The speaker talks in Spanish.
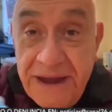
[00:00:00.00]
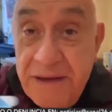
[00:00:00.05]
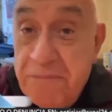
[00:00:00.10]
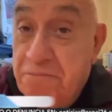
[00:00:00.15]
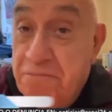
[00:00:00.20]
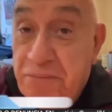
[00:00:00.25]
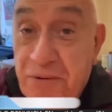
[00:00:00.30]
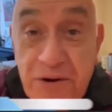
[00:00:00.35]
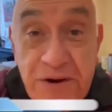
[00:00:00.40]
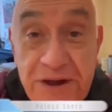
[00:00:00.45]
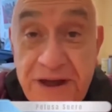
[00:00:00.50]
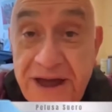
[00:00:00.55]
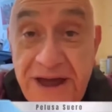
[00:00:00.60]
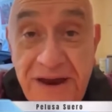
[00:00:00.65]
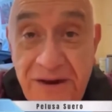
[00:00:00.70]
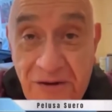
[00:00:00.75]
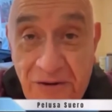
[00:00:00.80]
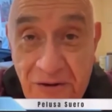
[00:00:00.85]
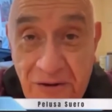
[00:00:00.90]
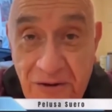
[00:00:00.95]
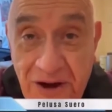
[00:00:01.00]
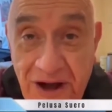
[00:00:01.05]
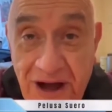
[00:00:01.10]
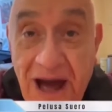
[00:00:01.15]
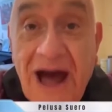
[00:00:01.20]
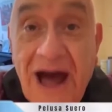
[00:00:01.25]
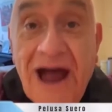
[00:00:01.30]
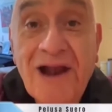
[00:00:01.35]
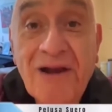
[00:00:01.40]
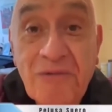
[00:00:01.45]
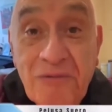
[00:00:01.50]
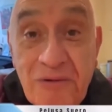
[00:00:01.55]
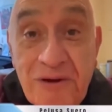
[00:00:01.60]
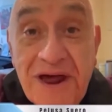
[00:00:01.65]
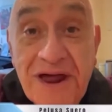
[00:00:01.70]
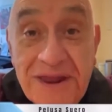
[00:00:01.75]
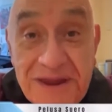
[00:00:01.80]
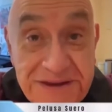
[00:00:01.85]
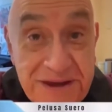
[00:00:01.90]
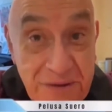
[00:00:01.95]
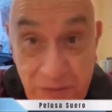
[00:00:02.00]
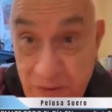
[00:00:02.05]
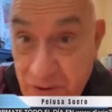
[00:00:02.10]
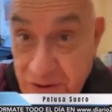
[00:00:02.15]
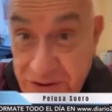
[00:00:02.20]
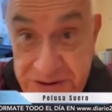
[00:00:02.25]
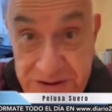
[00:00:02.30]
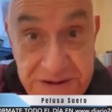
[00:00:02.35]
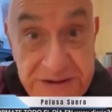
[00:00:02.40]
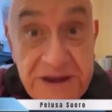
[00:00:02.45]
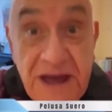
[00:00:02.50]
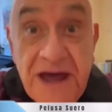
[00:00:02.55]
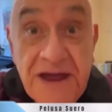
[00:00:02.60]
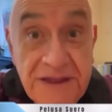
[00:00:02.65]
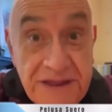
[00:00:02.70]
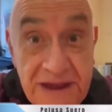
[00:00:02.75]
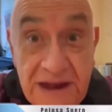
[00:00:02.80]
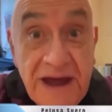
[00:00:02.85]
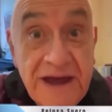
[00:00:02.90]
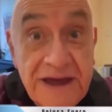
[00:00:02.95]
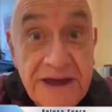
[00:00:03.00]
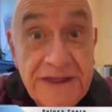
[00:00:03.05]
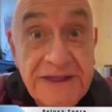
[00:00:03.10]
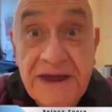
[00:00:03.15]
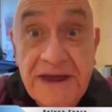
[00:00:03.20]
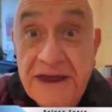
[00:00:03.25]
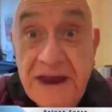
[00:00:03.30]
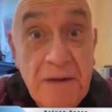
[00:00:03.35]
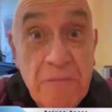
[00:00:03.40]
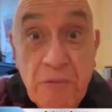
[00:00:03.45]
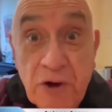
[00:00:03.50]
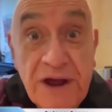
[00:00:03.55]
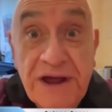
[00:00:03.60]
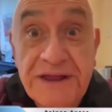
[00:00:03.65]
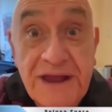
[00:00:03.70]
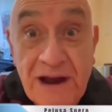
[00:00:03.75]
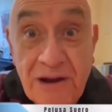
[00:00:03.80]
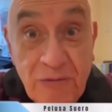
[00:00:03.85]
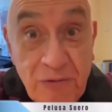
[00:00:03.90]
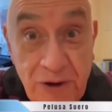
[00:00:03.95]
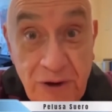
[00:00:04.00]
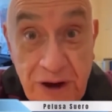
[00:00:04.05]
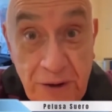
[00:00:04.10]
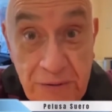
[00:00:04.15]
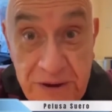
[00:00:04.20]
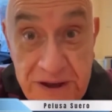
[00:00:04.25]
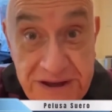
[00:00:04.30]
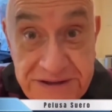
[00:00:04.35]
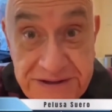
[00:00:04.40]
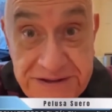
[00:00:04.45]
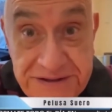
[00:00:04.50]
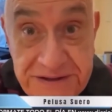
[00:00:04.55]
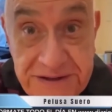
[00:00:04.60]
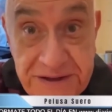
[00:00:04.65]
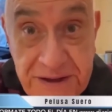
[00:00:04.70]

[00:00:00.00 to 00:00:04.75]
¿Y por qué no? Alguna de esas voces de las que te enamoraste alguna vez.